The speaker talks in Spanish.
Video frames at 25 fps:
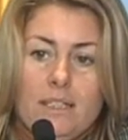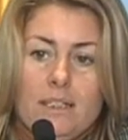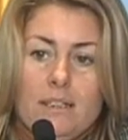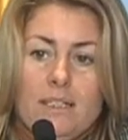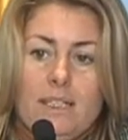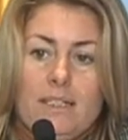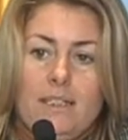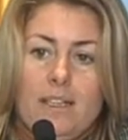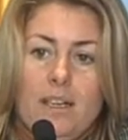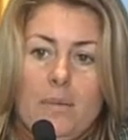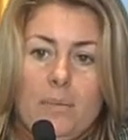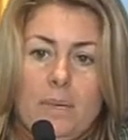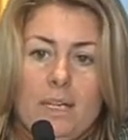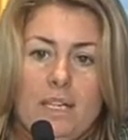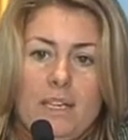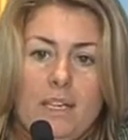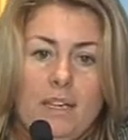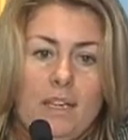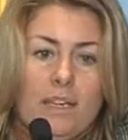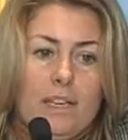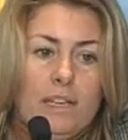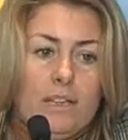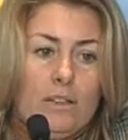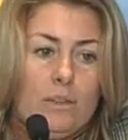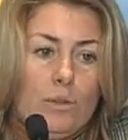de tal
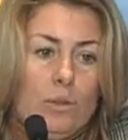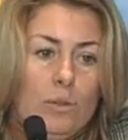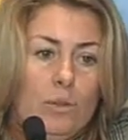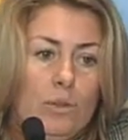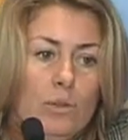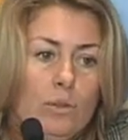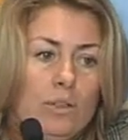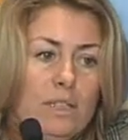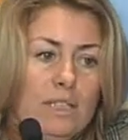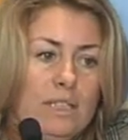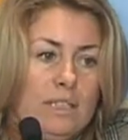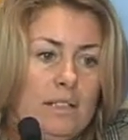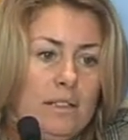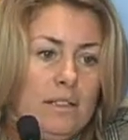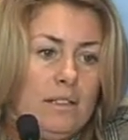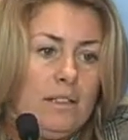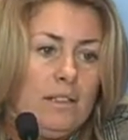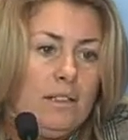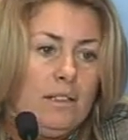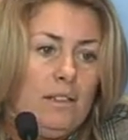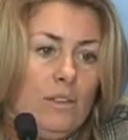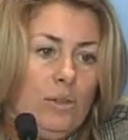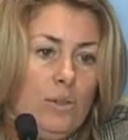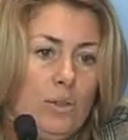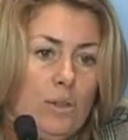manera que todo lo
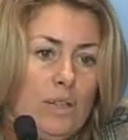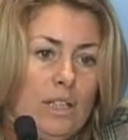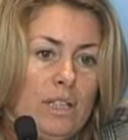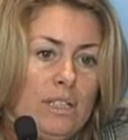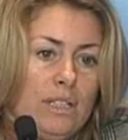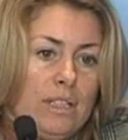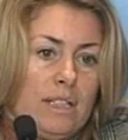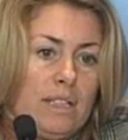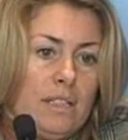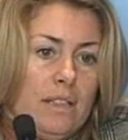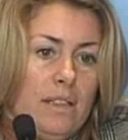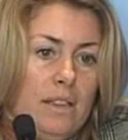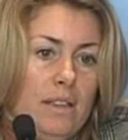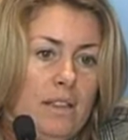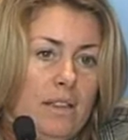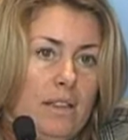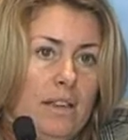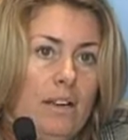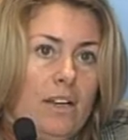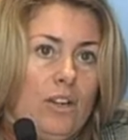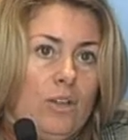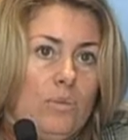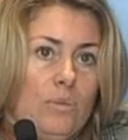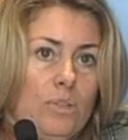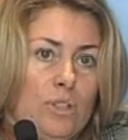que, lo que se diga
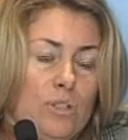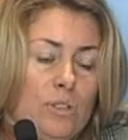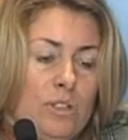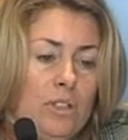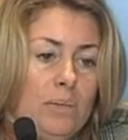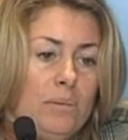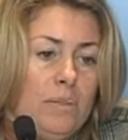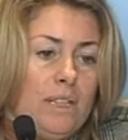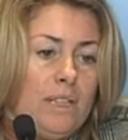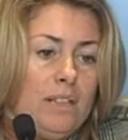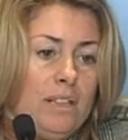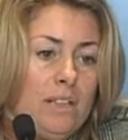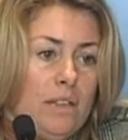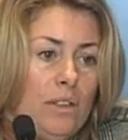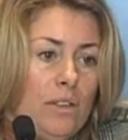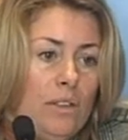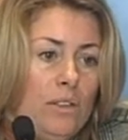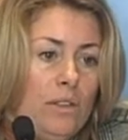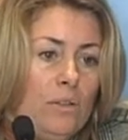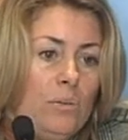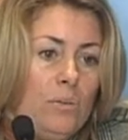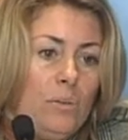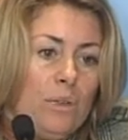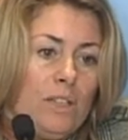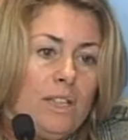en la comisión de
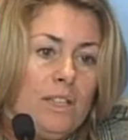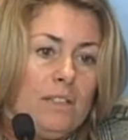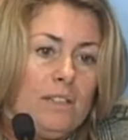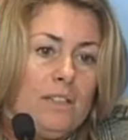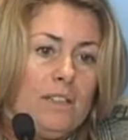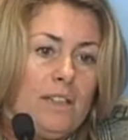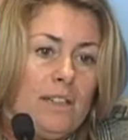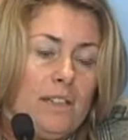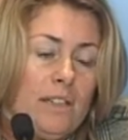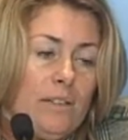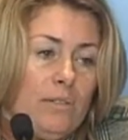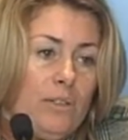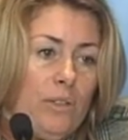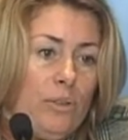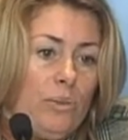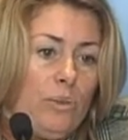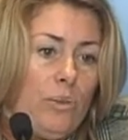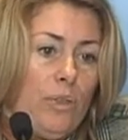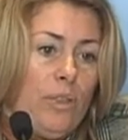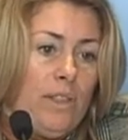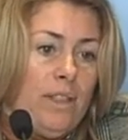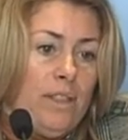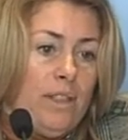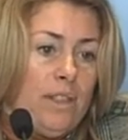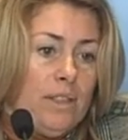investigación pues quedará grabado en un
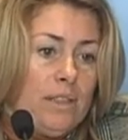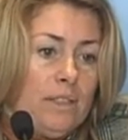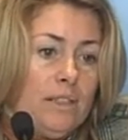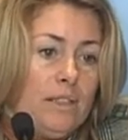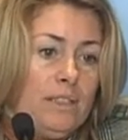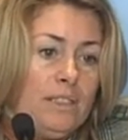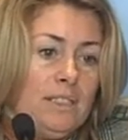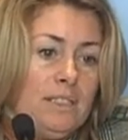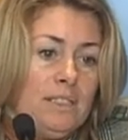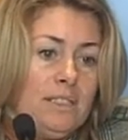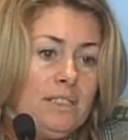CD